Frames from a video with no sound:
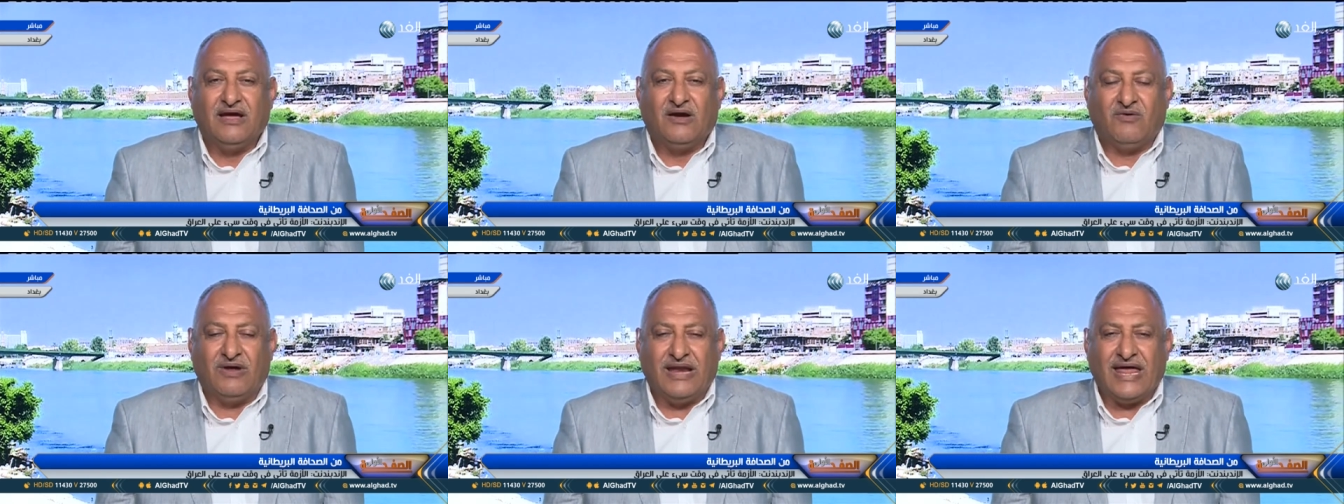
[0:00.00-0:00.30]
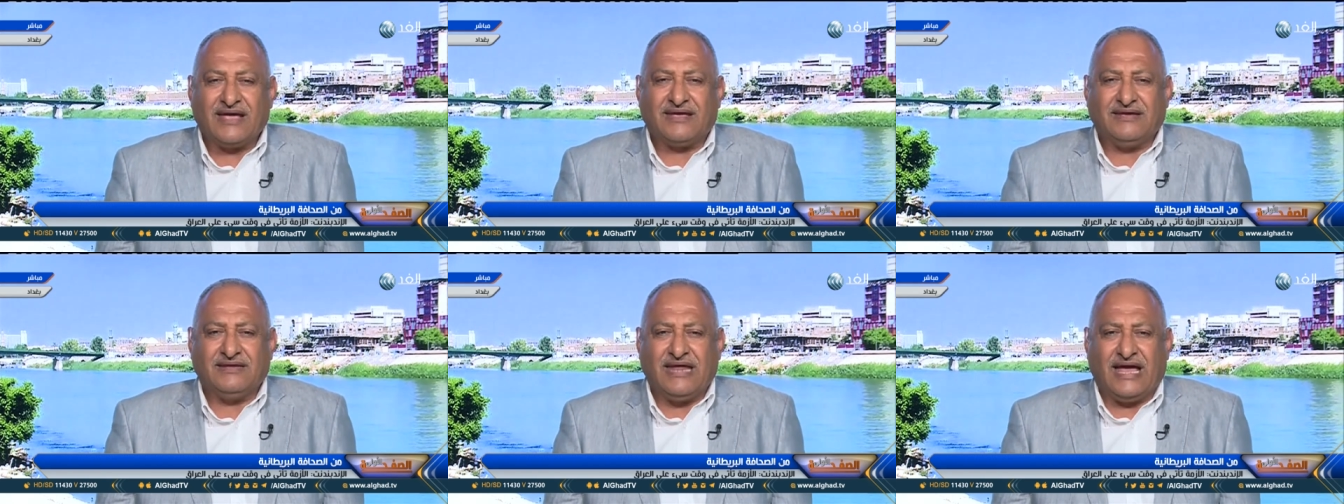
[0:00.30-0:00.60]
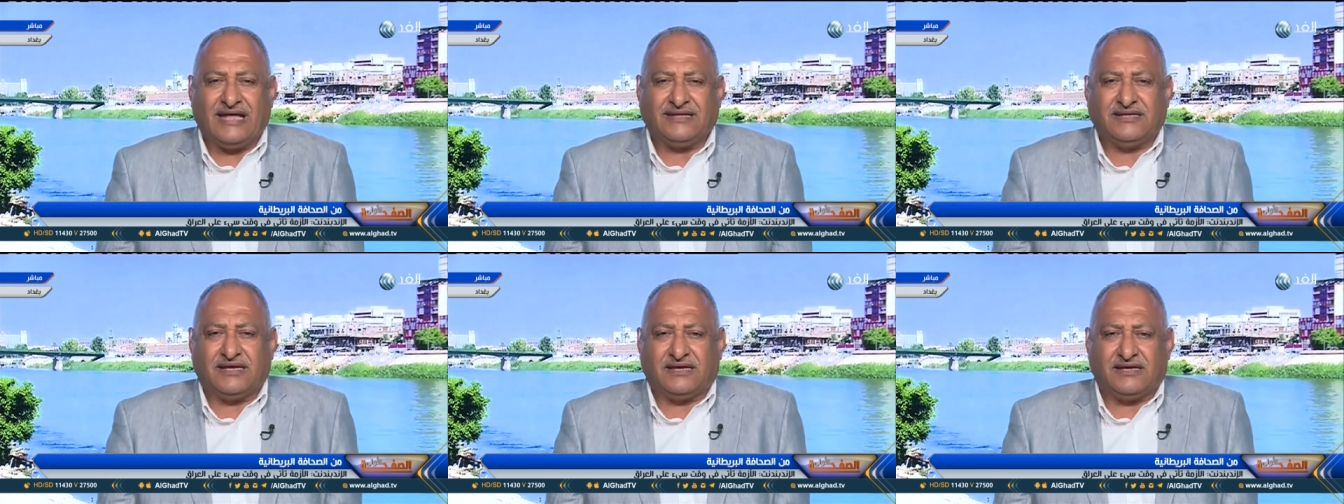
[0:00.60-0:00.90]
ولكن
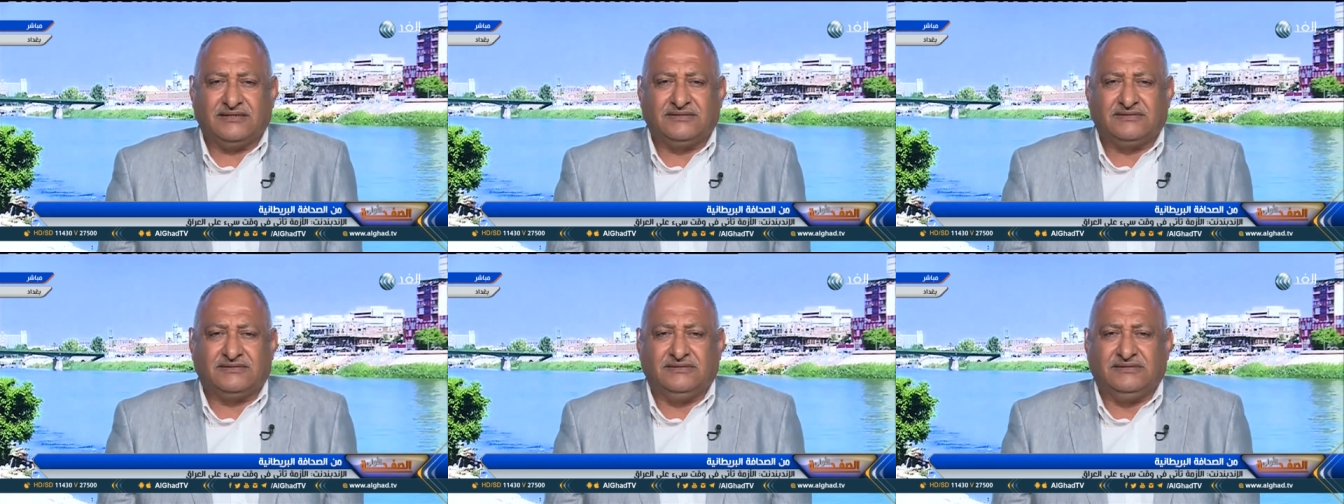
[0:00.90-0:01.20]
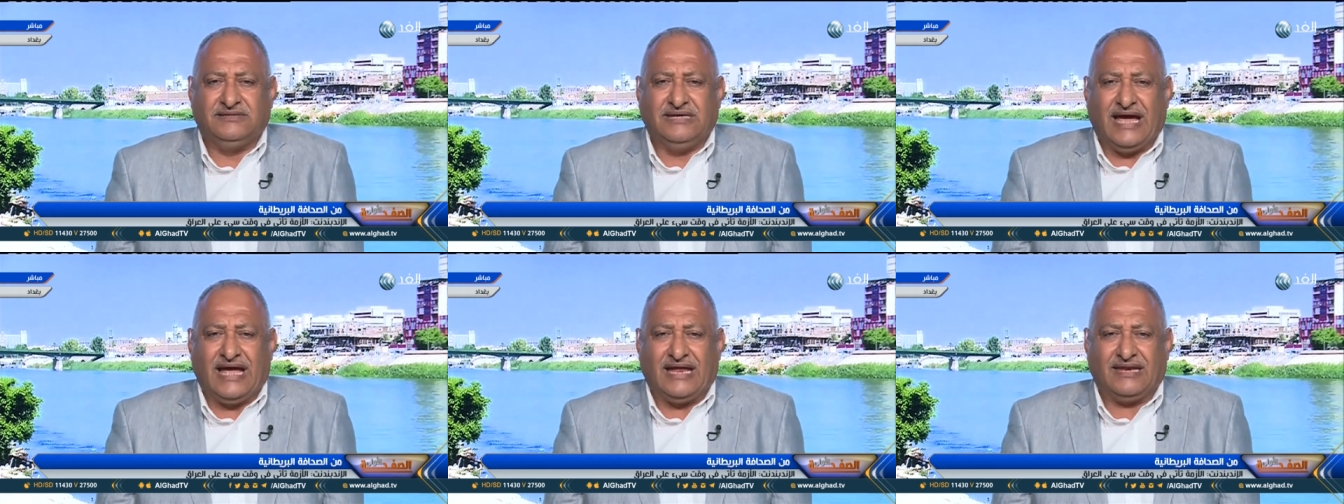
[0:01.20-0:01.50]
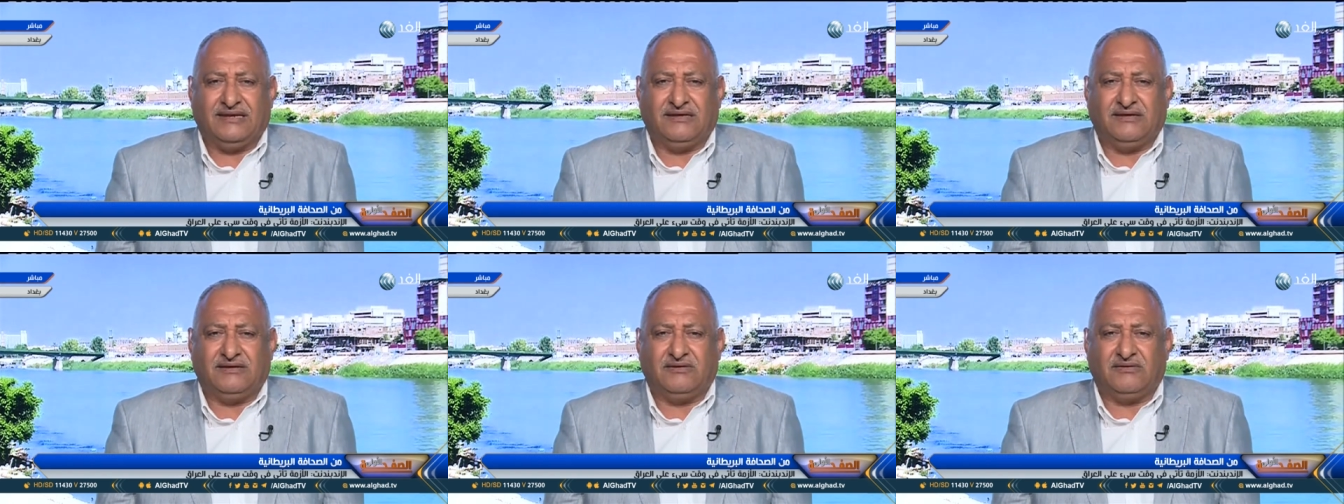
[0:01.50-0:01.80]
اعتقد
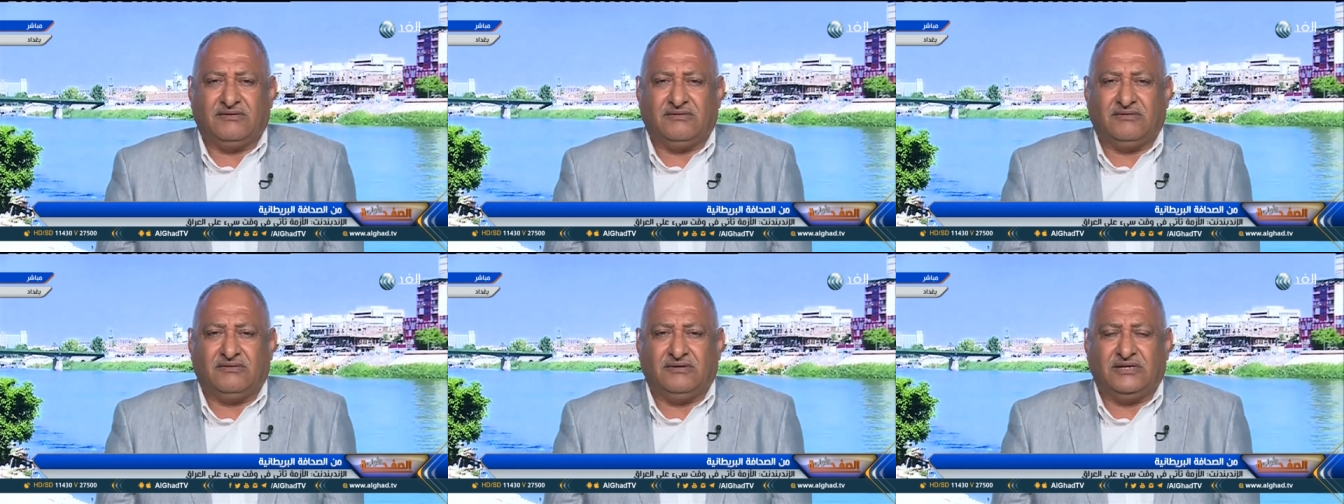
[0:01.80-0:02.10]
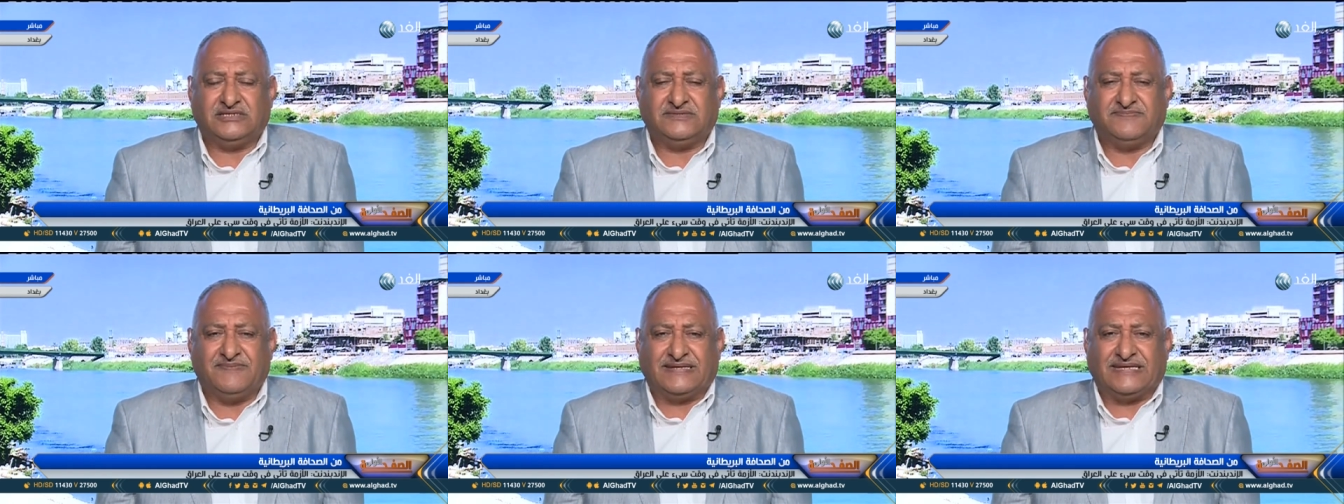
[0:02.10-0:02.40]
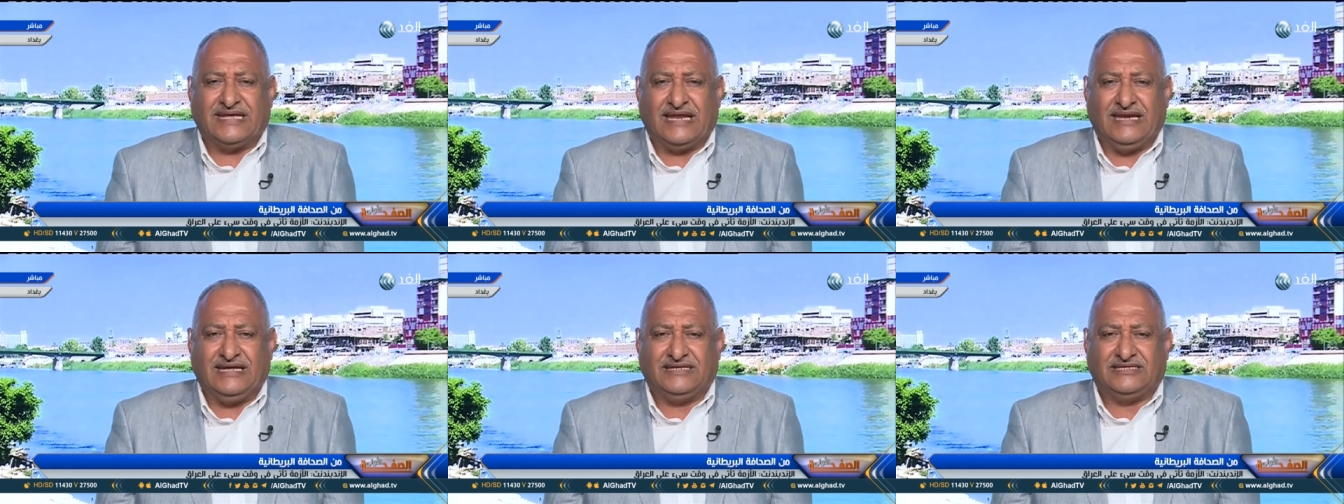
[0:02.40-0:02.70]
يعني نسبه
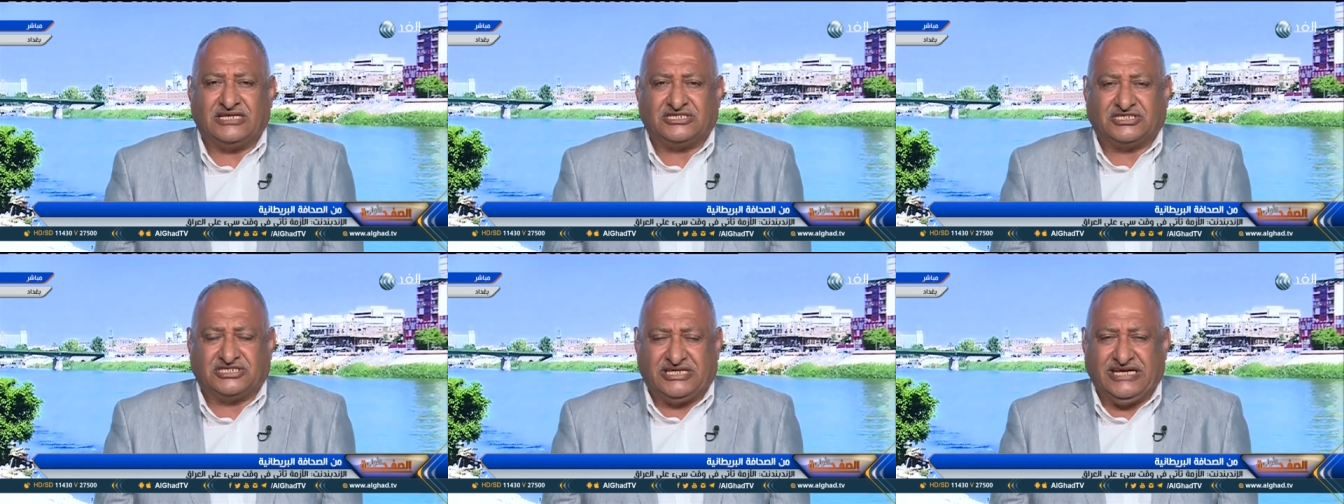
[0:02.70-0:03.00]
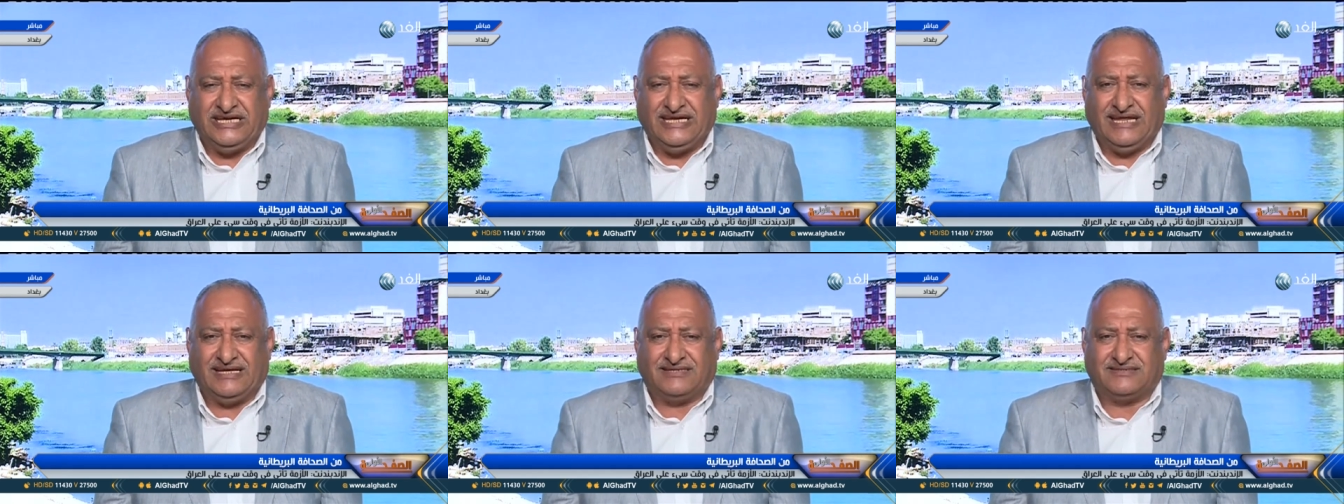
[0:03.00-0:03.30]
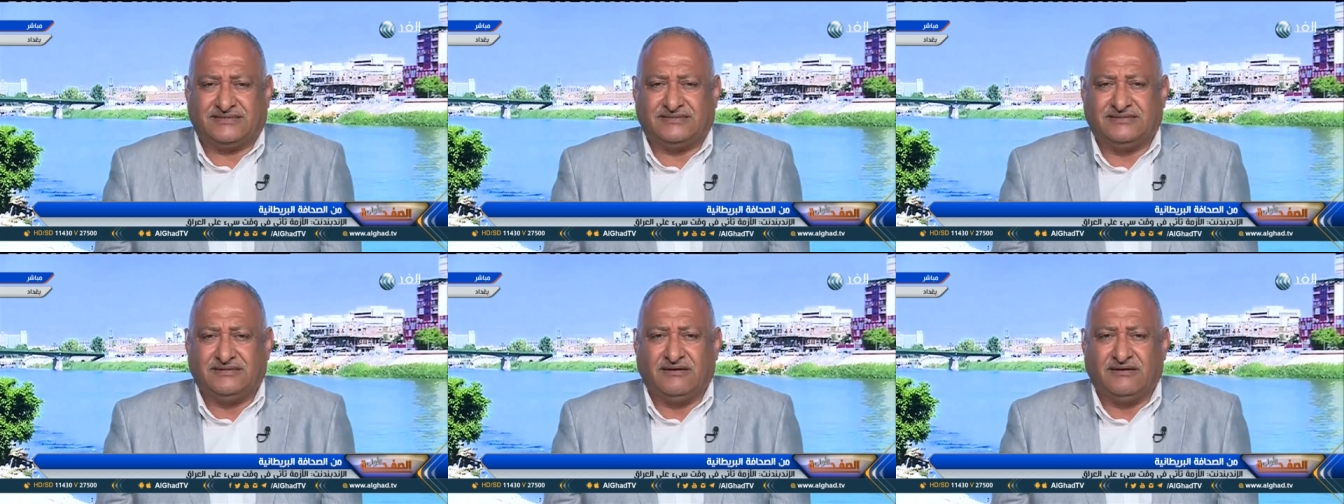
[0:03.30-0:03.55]
لتشكيله